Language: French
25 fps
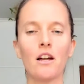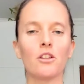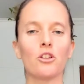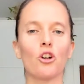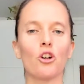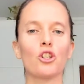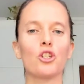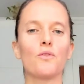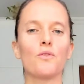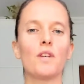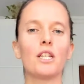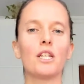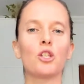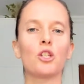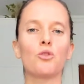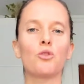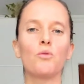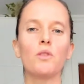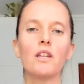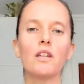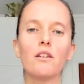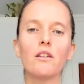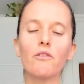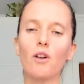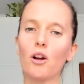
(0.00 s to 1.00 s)
Donc, je vais
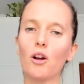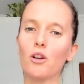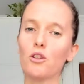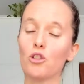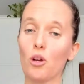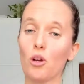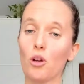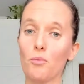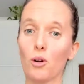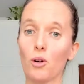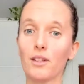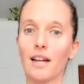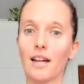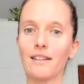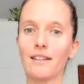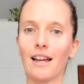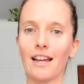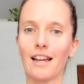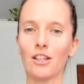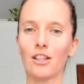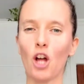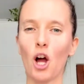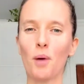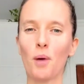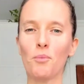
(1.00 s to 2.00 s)
suivre ce que mon
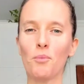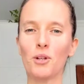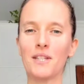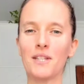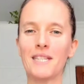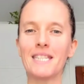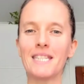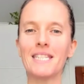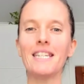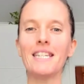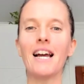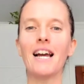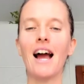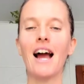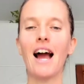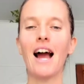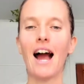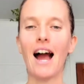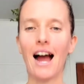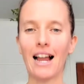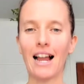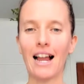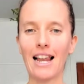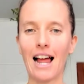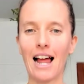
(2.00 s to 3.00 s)
entraîneur me dit
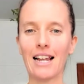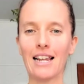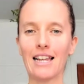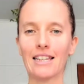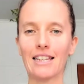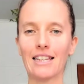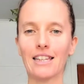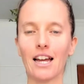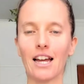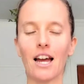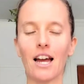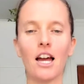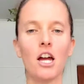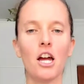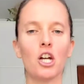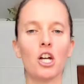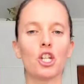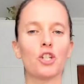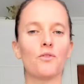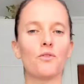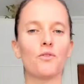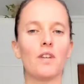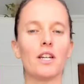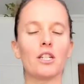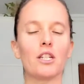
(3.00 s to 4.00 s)
à la lettre
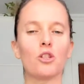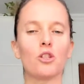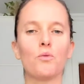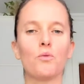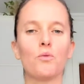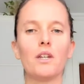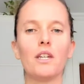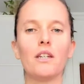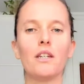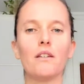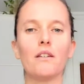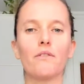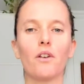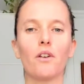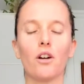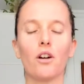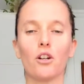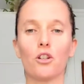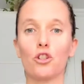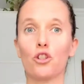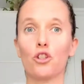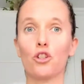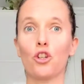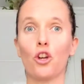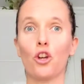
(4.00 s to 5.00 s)
je vais suivre
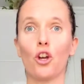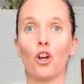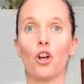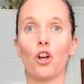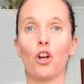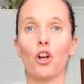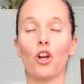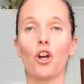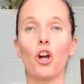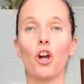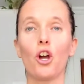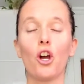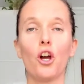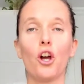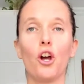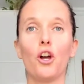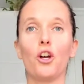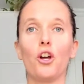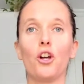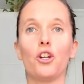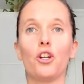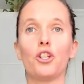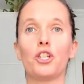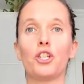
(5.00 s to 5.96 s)
ce que euh,